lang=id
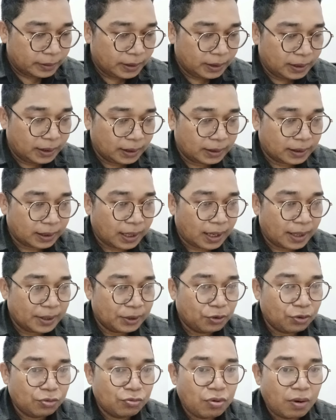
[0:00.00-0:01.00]
titik terang
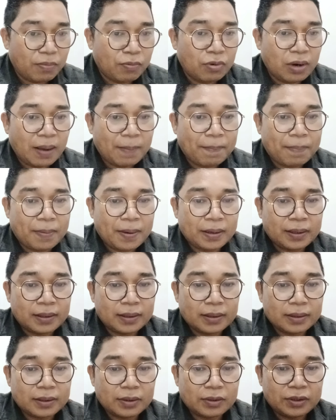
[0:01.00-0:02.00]
itu
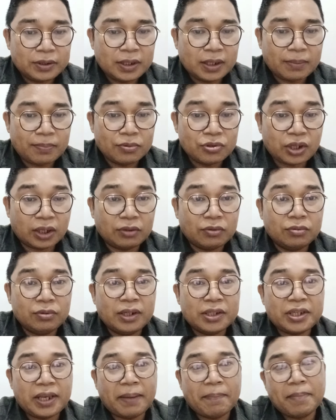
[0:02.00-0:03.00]
28 31
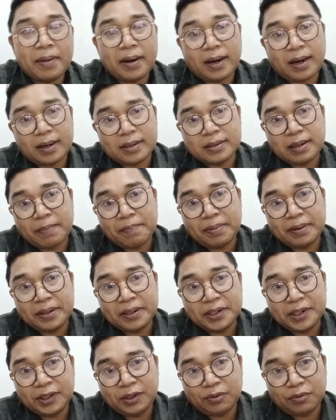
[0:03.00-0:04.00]
Desember sampai
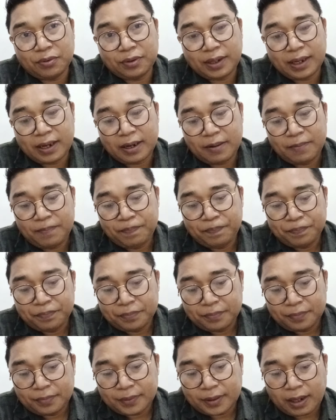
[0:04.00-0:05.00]
di situ ya.
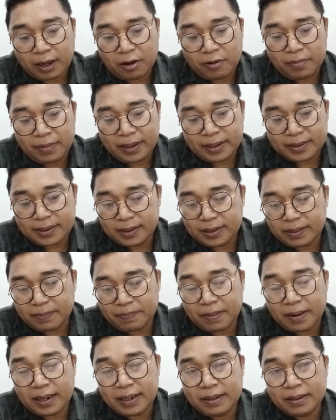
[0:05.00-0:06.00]
Kalau meleset
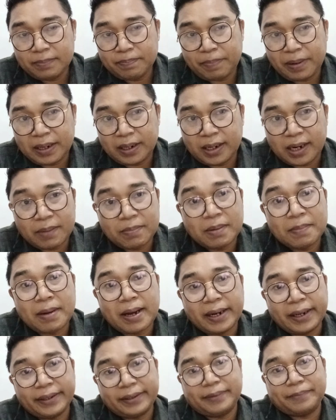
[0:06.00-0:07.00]
ya paling paling lama
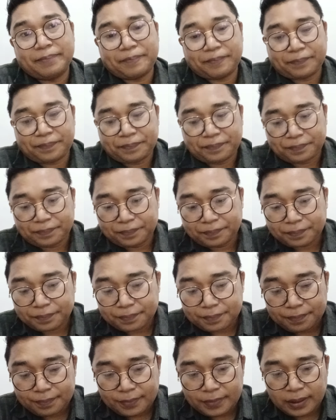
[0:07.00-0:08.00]
Maret.
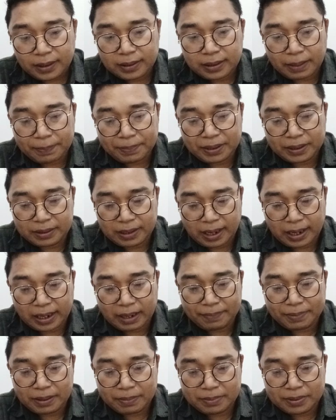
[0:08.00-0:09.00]
Tapi kita
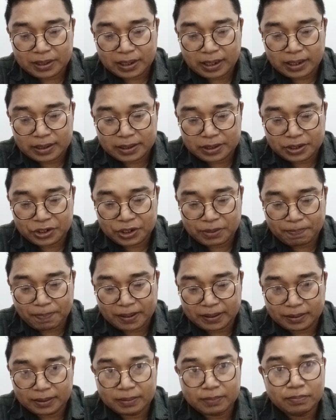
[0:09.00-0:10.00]
harap ya bisa
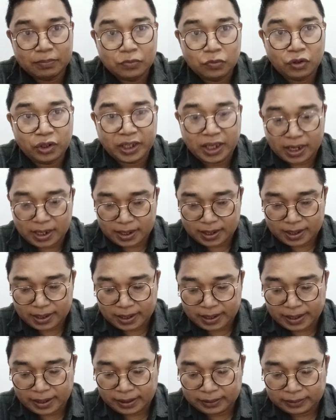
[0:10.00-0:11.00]
secepat mungkin.
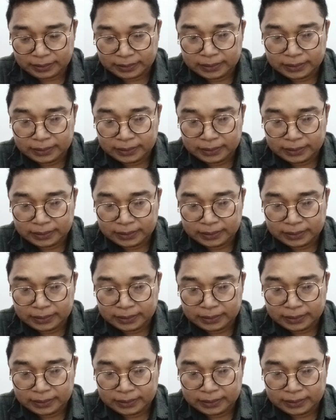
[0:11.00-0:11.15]
Ya.